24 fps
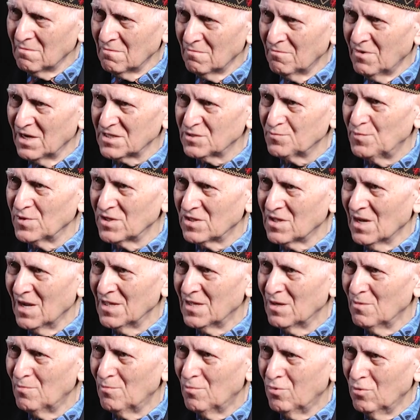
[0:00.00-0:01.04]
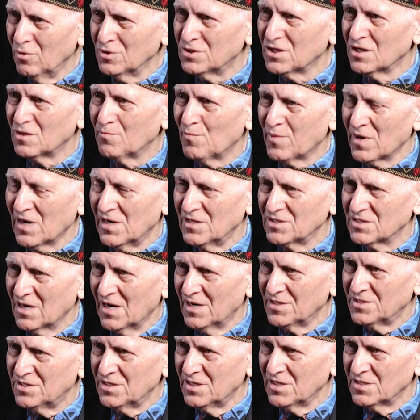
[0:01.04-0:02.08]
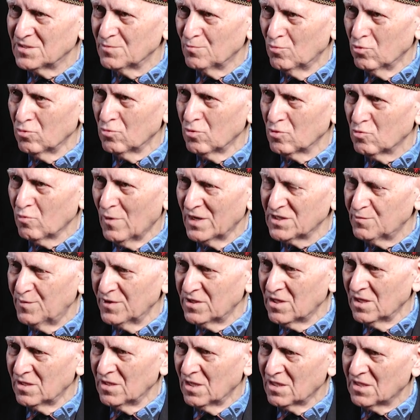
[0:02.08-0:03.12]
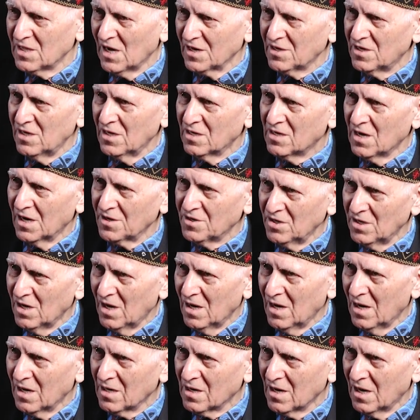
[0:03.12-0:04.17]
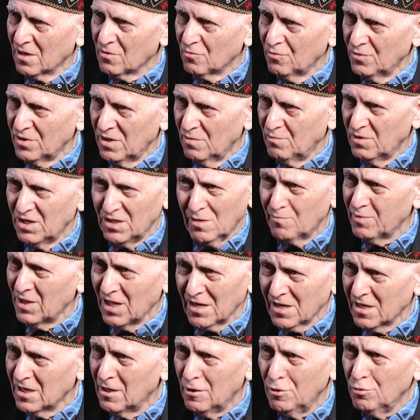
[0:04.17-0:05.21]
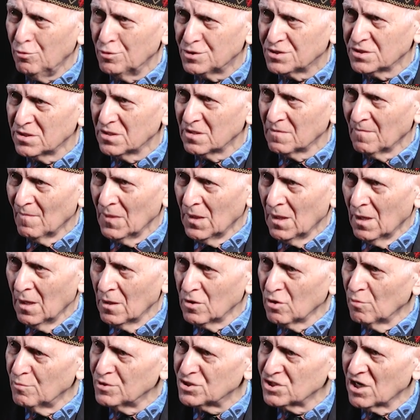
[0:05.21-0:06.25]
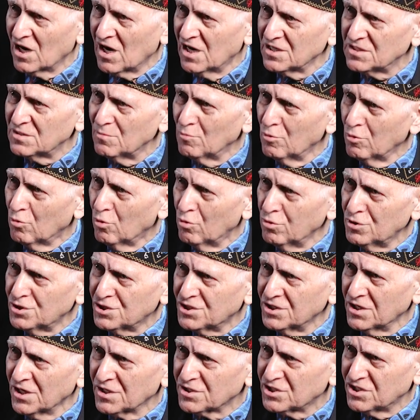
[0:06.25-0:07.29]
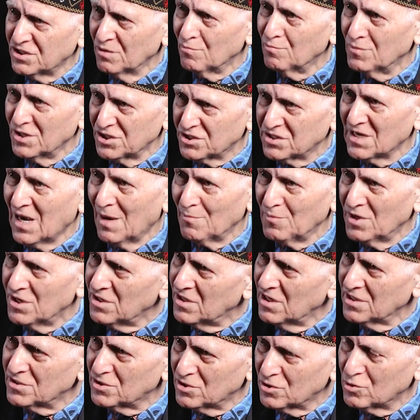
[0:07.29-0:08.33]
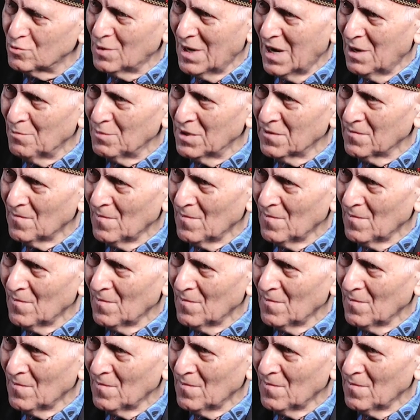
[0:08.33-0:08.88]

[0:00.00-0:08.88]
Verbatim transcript: воспитание будет происходить, будут воспитаны такие, как я, как вы, мы неплохие люди. Но мы же хотим лучших, чем мы сами есть с вами.